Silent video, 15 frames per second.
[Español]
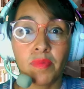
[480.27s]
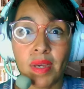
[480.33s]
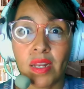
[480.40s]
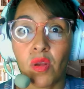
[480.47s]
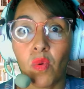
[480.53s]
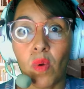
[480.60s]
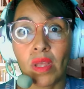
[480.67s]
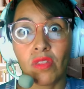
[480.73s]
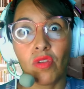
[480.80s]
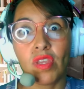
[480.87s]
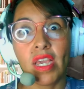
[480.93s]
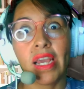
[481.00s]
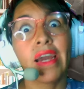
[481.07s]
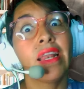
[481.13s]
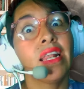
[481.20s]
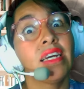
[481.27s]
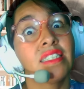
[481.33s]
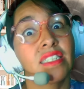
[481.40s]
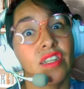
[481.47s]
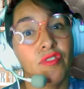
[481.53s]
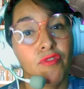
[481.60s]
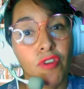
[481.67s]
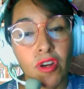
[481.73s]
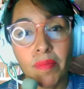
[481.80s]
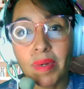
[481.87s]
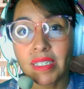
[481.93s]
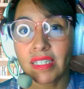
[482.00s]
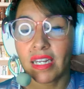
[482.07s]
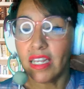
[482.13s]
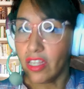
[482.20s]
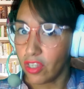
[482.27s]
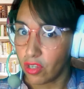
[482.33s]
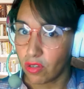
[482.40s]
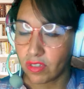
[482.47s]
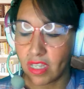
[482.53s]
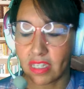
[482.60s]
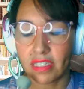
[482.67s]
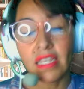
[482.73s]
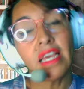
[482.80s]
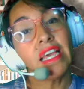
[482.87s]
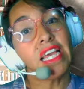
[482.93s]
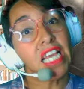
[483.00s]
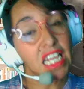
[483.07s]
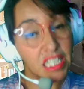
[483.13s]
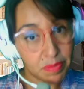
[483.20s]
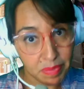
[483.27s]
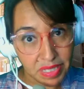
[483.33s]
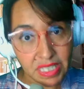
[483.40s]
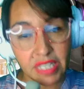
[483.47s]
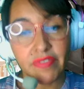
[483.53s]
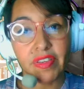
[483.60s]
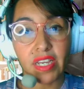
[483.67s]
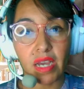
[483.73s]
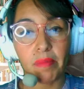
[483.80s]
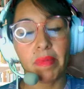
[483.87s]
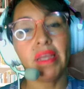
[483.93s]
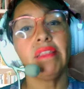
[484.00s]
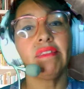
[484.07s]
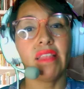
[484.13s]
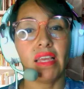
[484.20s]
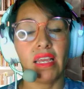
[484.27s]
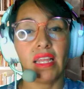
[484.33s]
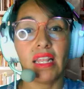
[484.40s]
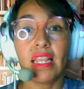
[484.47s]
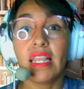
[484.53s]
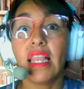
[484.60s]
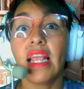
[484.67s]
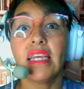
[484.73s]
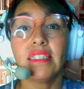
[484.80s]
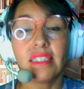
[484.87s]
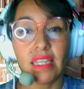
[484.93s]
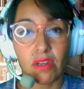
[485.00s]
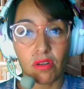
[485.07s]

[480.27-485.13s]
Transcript: ver cuando llegan las reformas religiosas, específicamente las de